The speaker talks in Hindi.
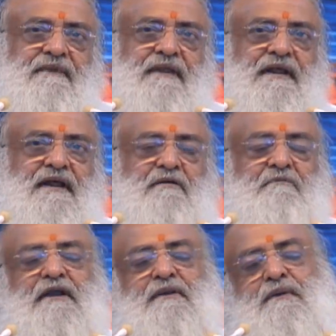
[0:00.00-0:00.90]
मैं तो
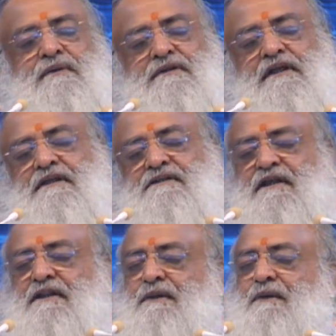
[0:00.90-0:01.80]
उन तीन संतों
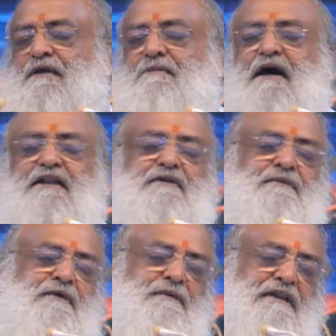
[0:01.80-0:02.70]
की बात तुमको
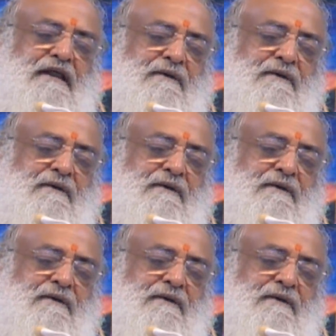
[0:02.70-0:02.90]
बताऊंगा